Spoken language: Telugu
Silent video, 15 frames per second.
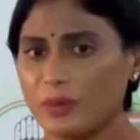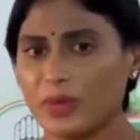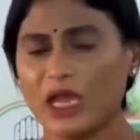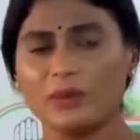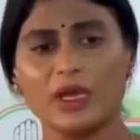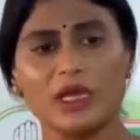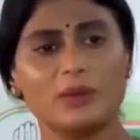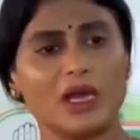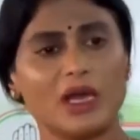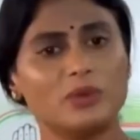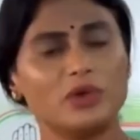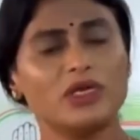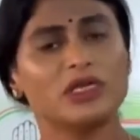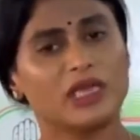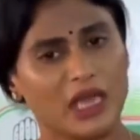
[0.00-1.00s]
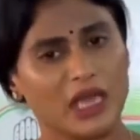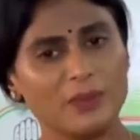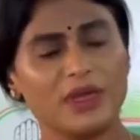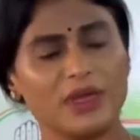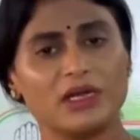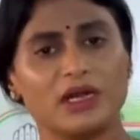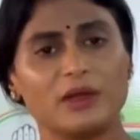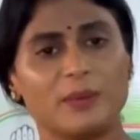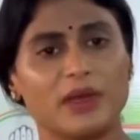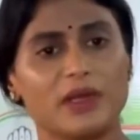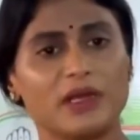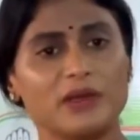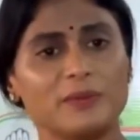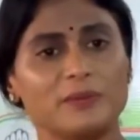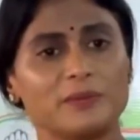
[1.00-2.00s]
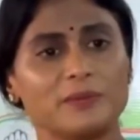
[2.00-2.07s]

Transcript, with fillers: బాయ్ బాయ్ బాబు అని క్యాంపెయిన్ నడిపానా